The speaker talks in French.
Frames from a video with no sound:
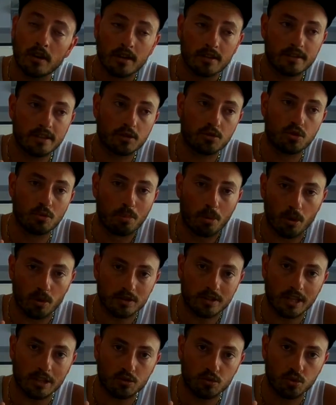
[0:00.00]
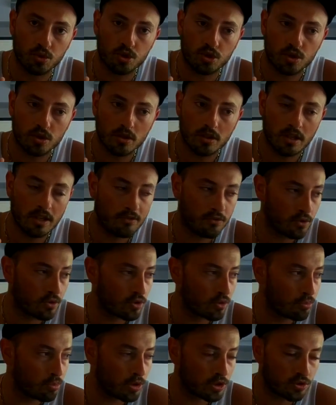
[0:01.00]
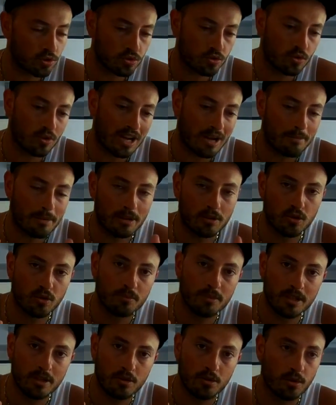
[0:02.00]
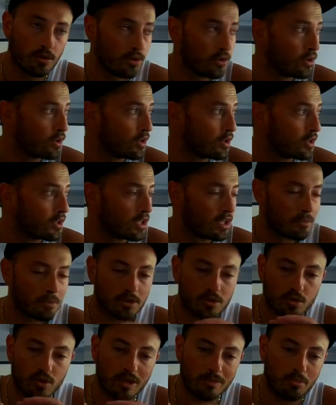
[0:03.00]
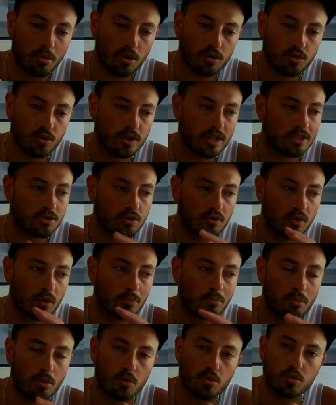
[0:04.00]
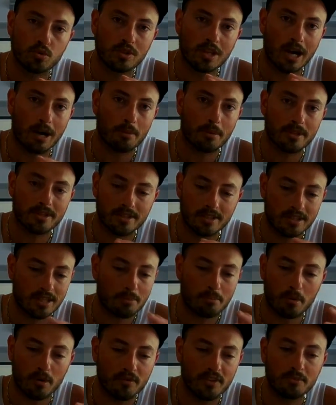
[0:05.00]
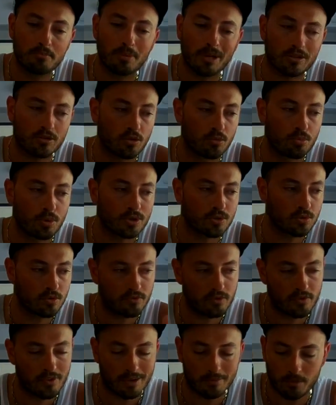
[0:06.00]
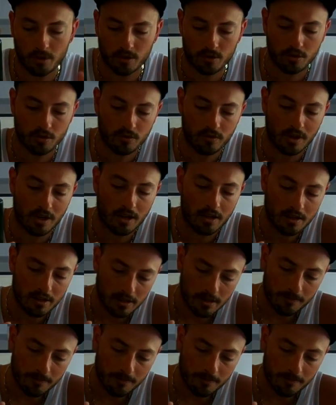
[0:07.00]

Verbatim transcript: Dès que tu prends ta touche, il faut que le poisson, tu le ramènes au milieu sous les bordures, il y a souvent beaucoup d'arbres. Et si t'as pas envie de perdre ton poisson, il faut vraiment que. Voilà.